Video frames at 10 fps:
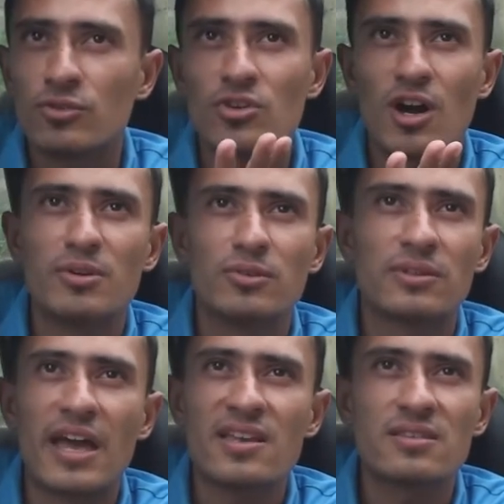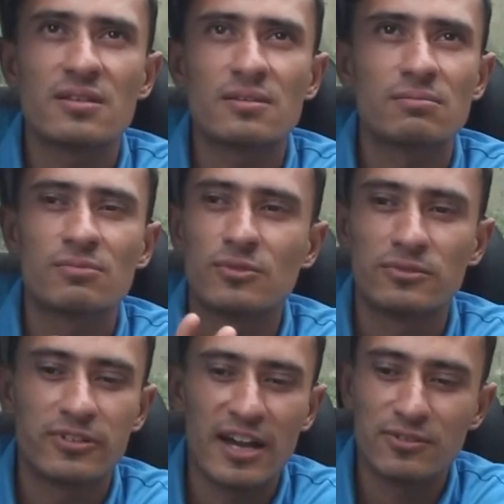sobe, não desce, não
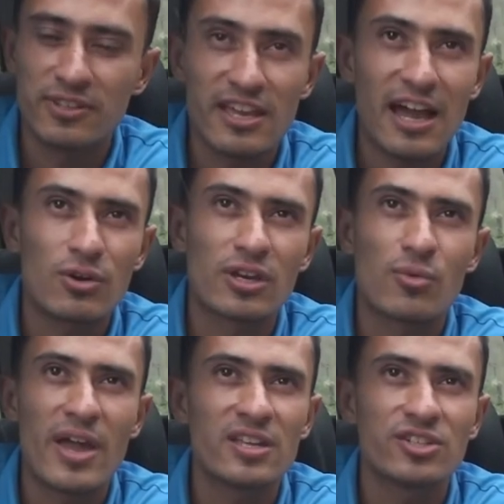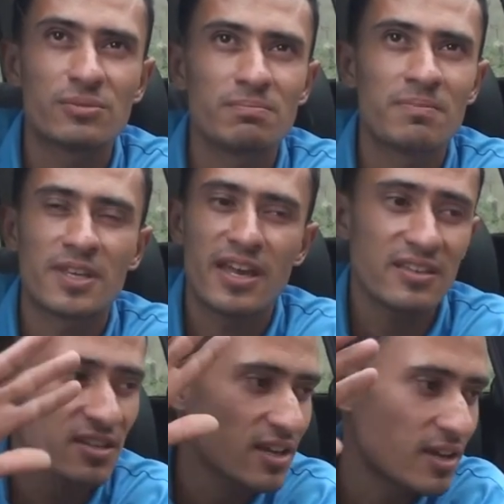faz, não tem carro que aguente. E
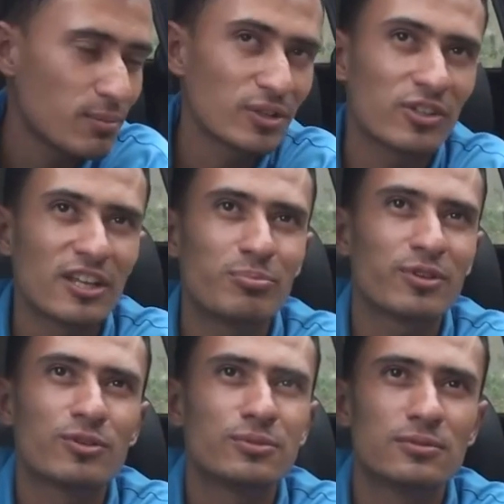assim, é abandonado por todo mundo.